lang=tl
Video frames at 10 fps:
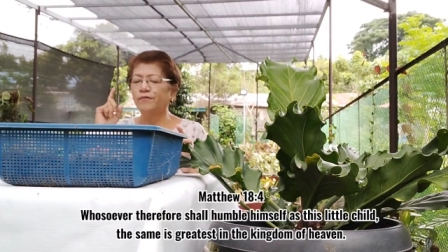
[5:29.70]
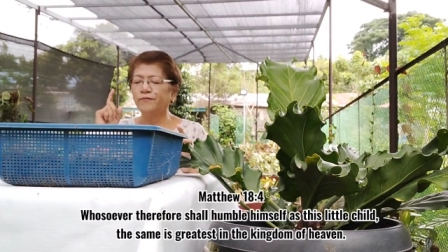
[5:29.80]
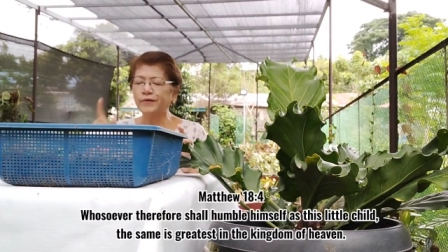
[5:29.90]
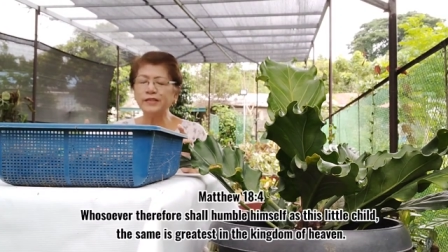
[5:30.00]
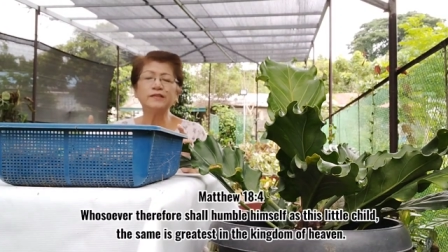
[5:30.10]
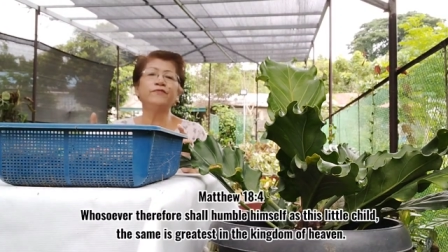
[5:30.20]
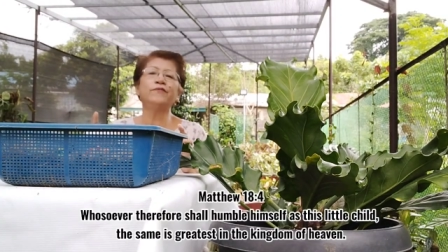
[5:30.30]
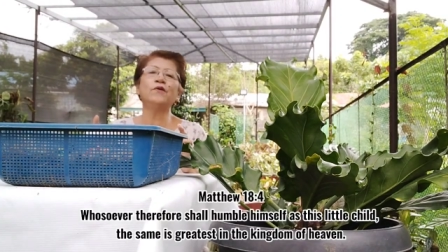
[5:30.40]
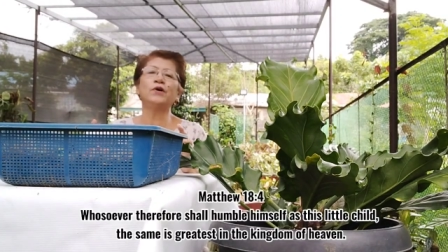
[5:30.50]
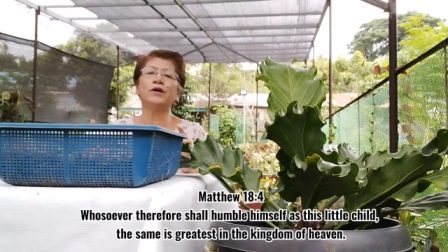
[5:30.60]
Verse
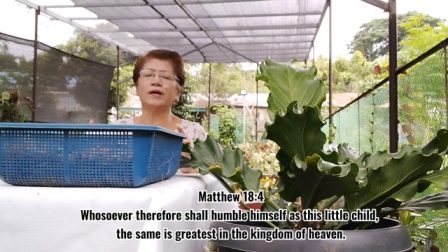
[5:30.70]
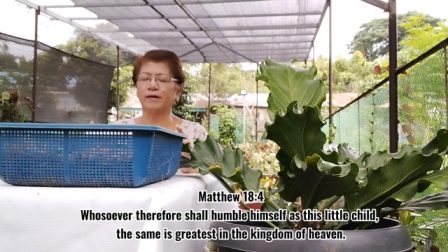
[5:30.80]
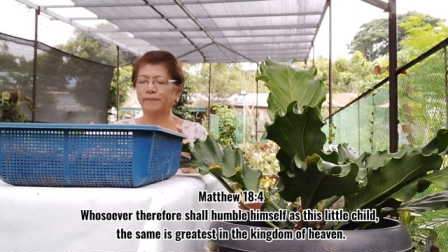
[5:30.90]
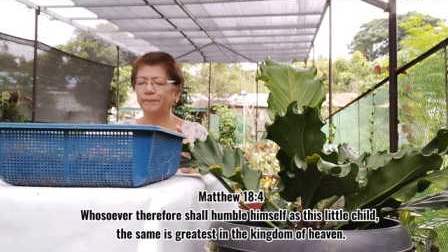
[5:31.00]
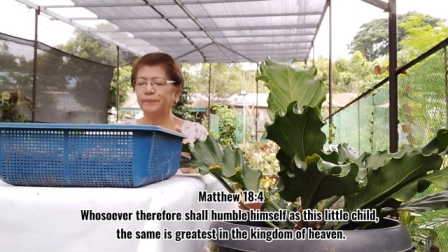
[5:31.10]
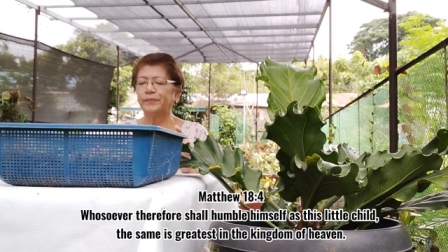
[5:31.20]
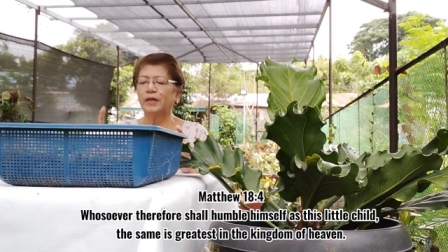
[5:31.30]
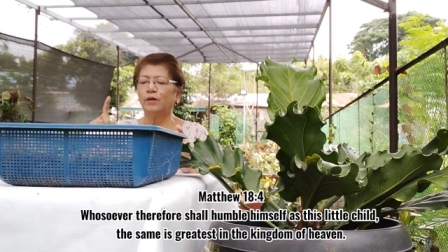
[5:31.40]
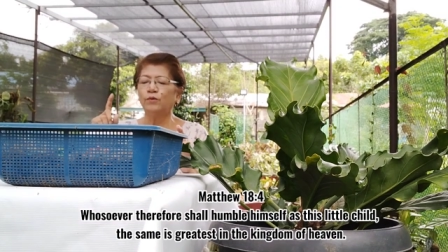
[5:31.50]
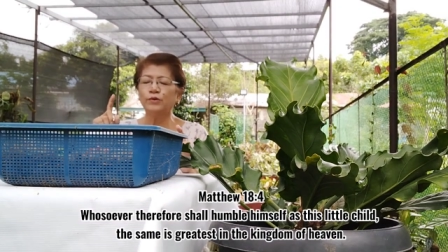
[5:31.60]
4.
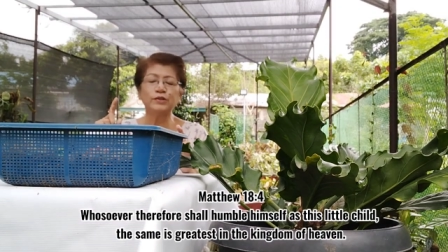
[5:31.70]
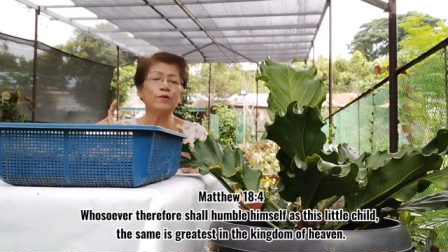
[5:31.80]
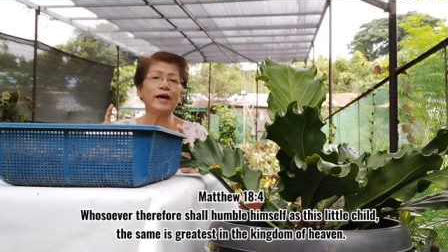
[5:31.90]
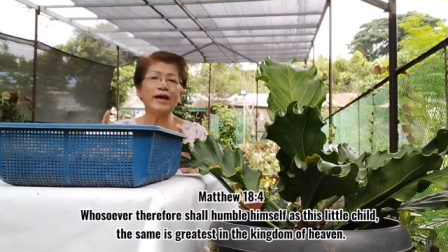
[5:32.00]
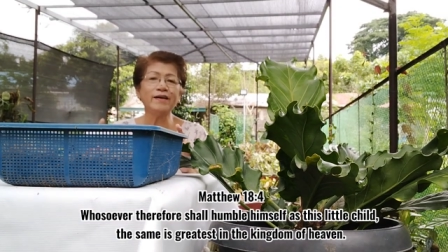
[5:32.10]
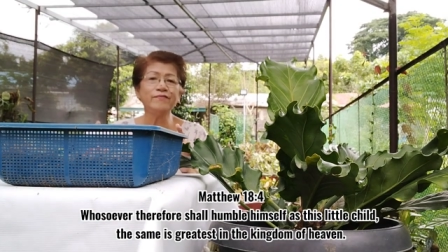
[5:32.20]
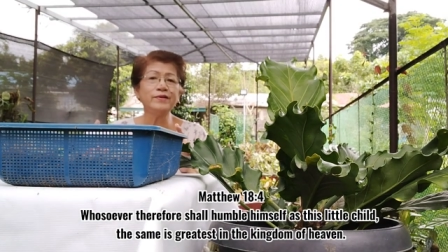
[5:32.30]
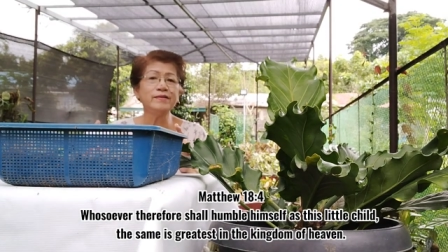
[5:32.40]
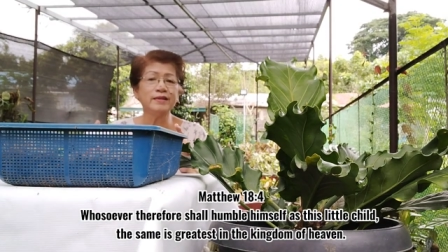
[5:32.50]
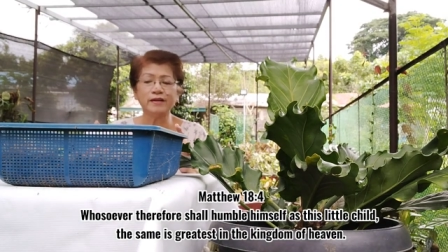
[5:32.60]

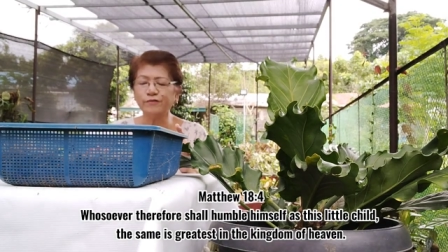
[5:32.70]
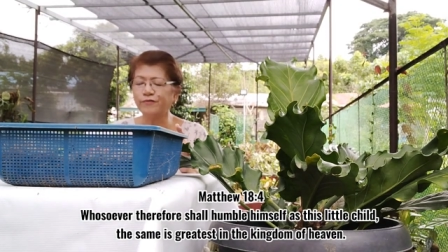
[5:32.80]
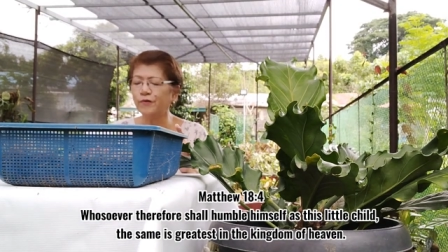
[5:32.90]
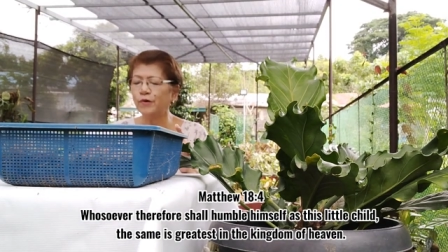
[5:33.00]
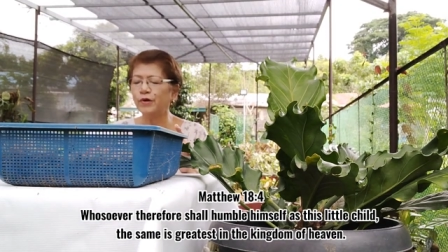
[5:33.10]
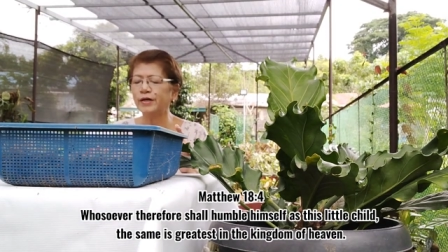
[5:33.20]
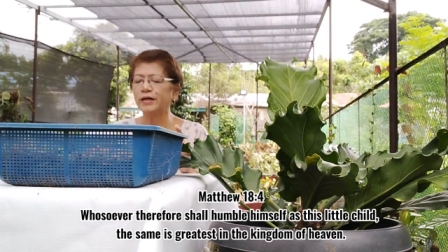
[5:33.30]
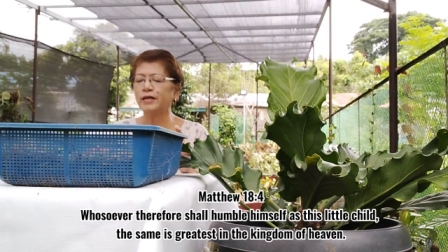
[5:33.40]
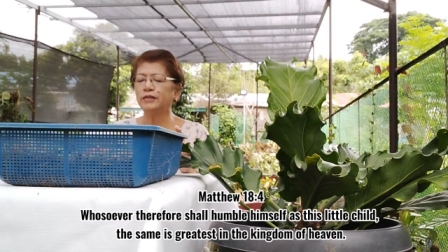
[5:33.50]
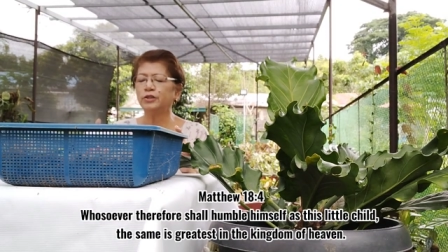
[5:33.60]
Whosoever
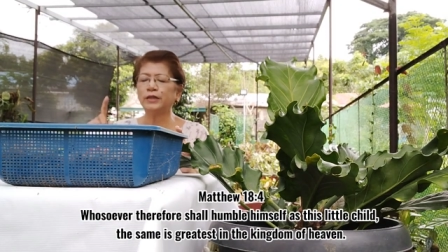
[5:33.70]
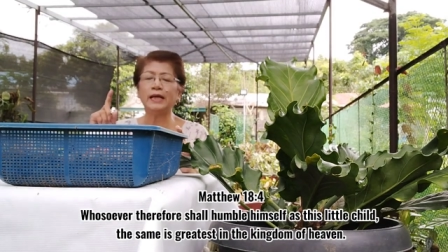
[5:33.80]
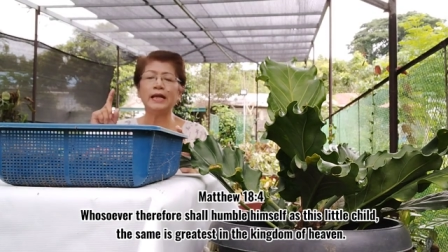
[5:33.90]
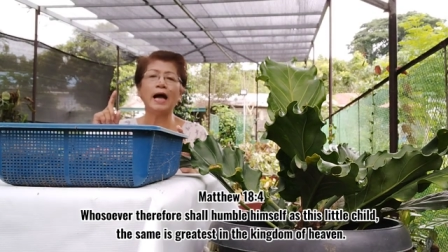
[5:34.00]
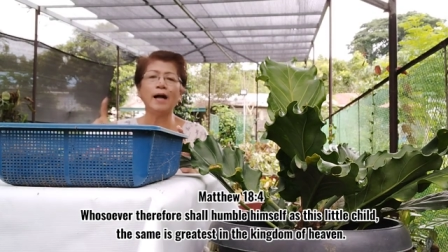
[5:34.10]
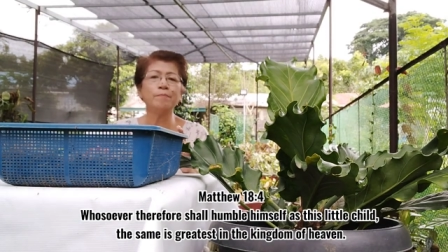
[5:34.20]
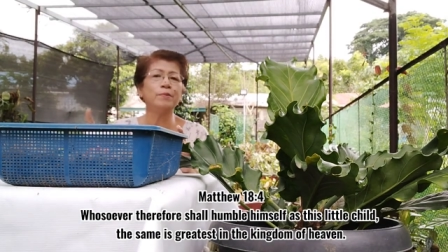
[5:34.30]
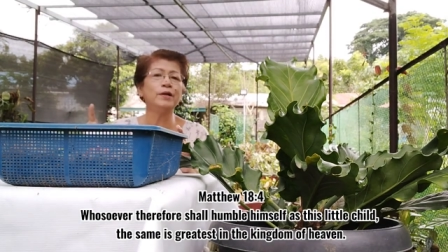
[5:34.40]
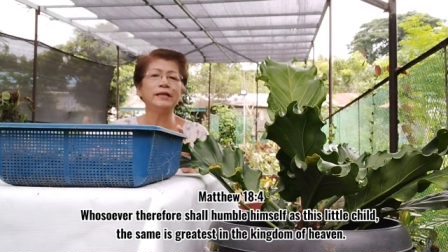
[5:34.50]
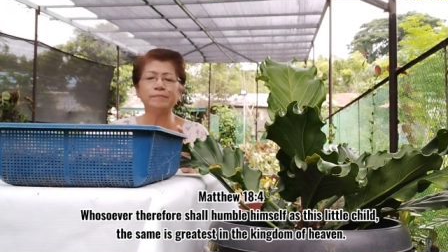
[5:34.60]
therefore shall
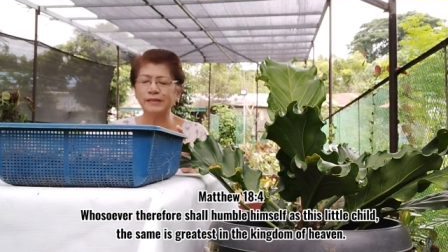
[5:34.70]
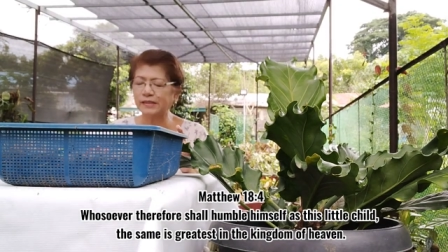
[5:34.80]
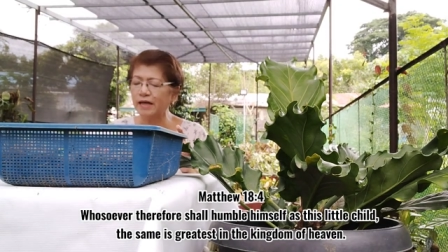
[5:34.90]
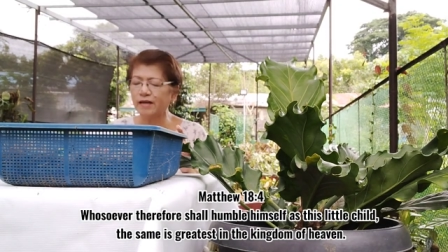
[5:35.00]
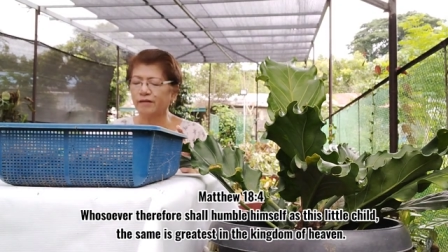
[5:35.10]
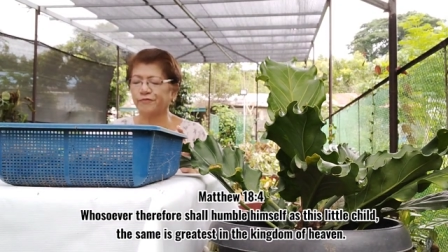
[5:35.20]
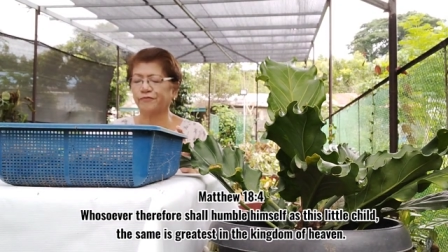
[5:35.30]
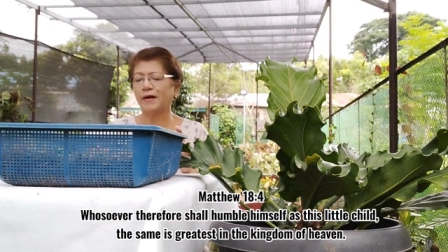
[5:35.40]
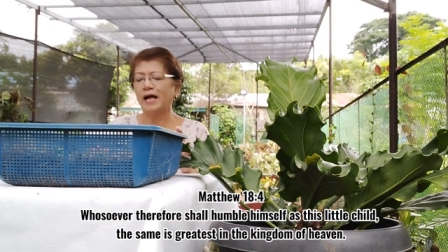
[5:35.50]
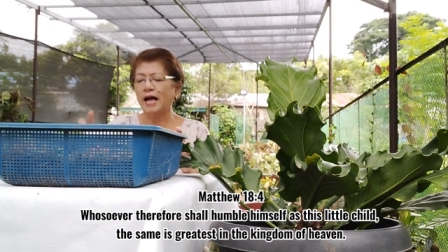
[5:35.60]
humble himself
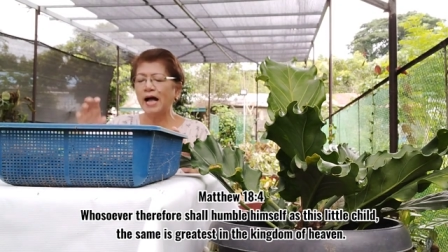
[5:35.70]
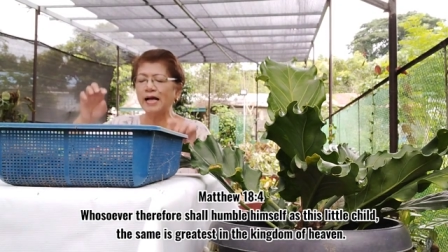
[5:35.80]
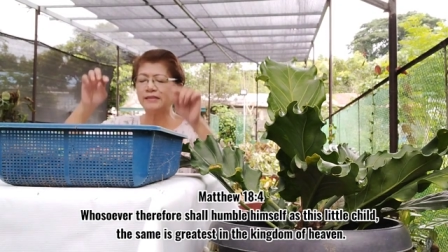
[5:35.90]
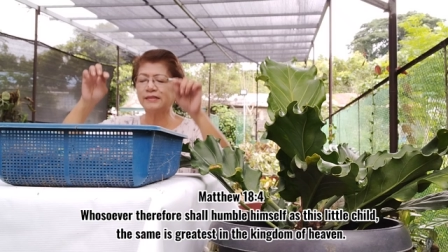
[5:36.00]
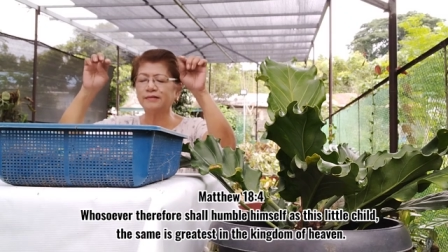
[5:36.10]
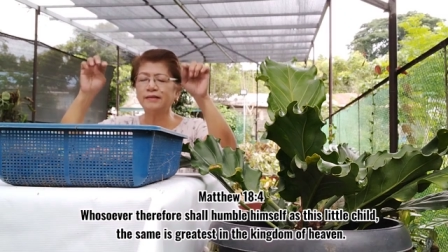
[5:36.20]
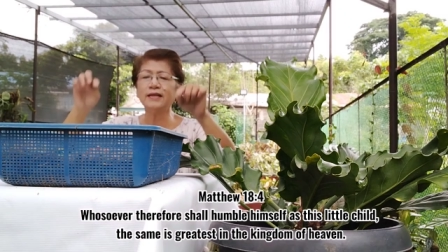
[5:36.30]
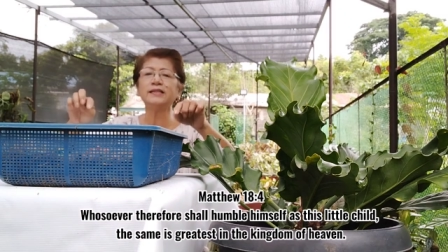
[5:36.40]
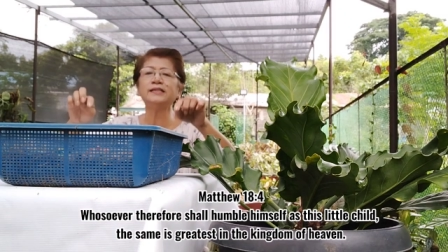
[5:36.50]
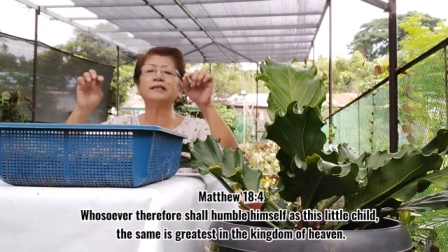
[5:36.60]
as
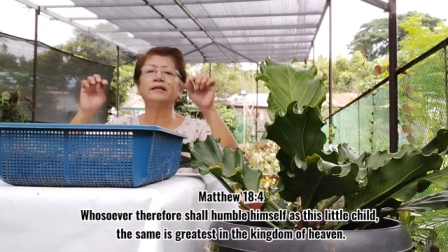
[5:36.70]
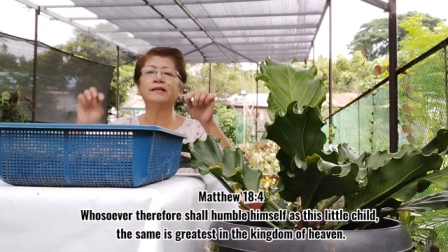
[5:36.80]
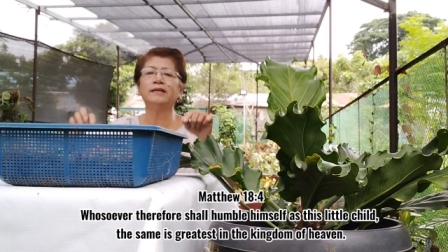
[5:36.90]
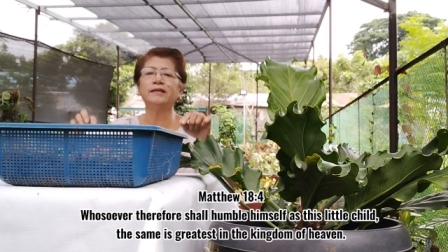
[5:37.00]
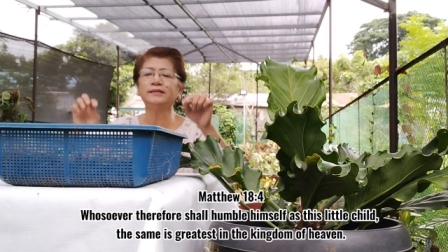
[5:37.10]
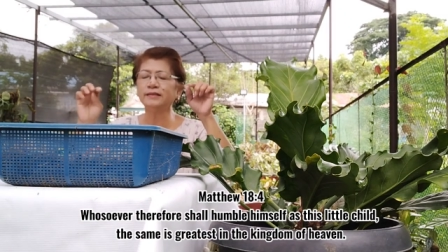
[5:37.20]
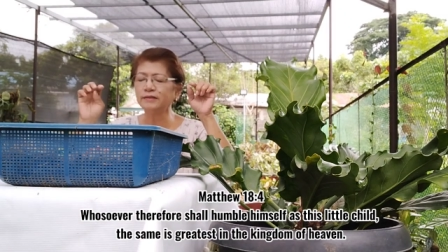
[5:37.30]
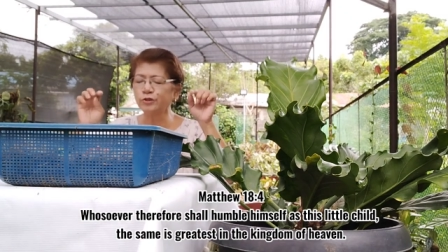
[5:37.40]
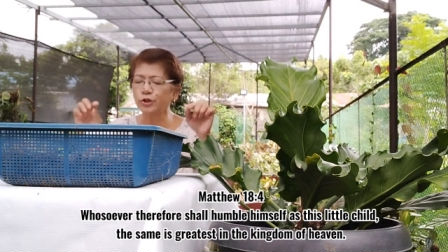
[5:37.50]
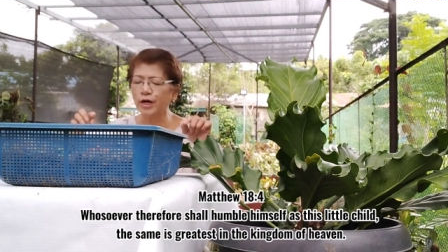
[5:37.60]
this
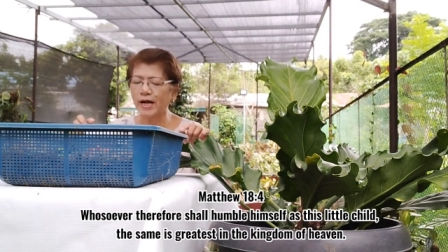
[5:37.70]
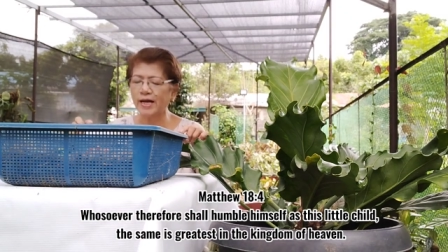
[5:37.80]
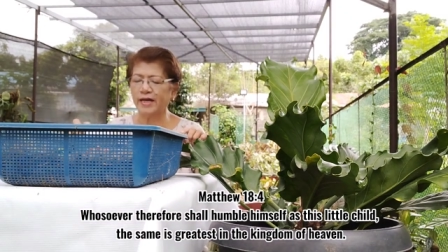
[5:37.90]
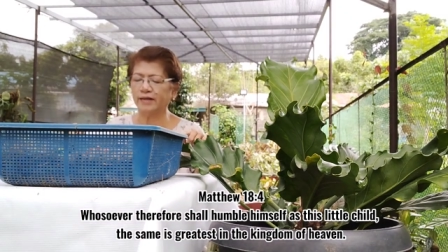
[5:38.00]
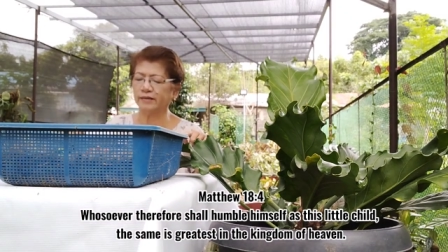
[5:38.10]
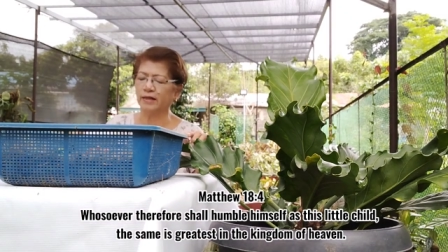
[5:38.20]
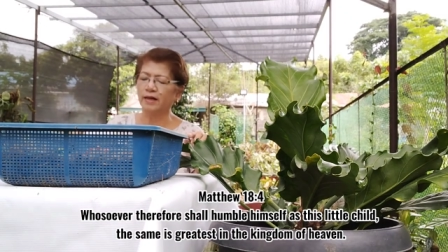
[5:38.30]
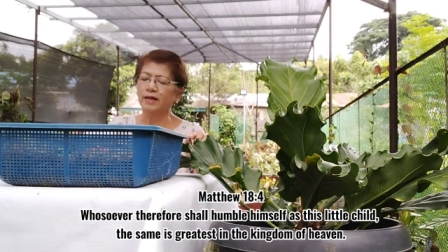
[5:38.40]
little child,